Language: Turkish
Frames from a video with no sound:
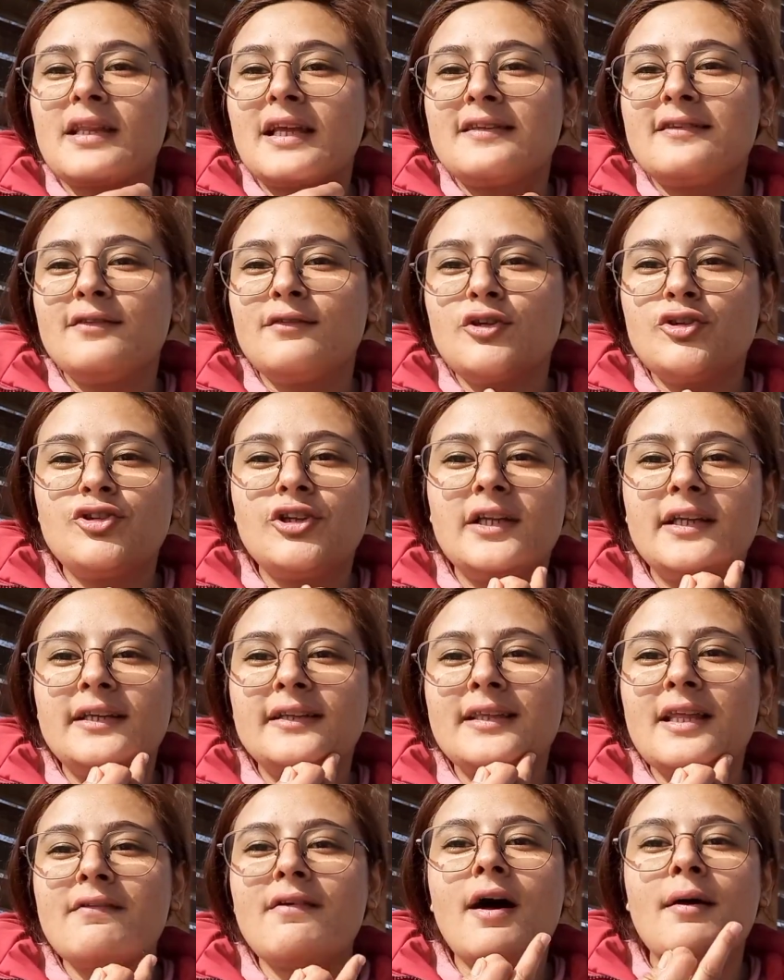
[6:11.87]

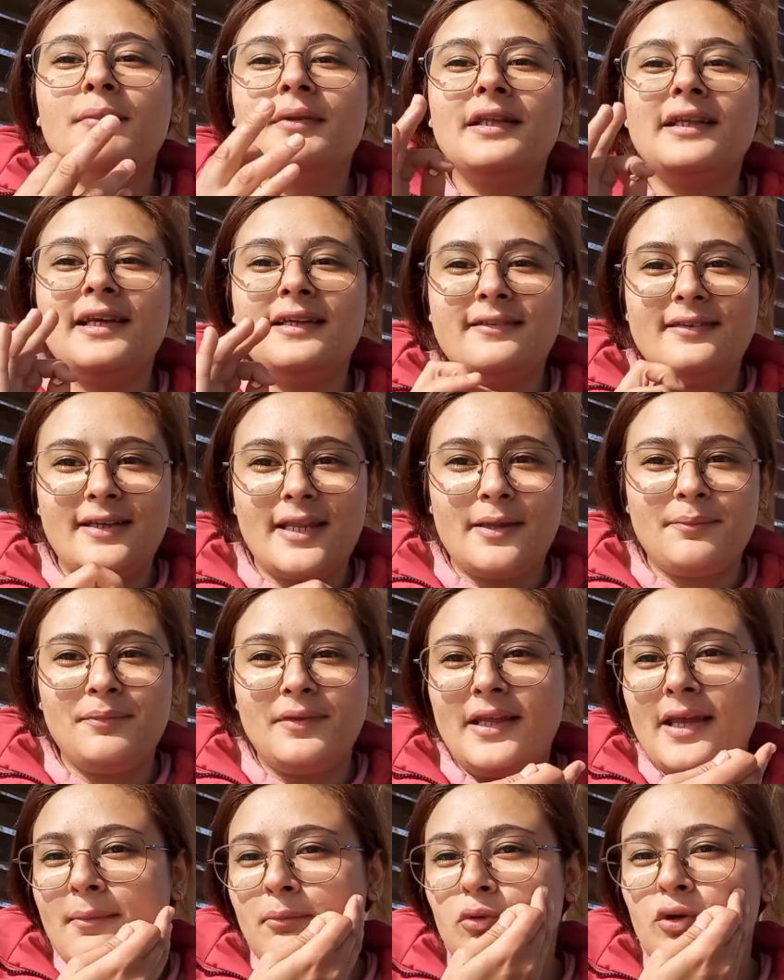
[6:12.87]
Sivilcelerin devamını getireyim diye.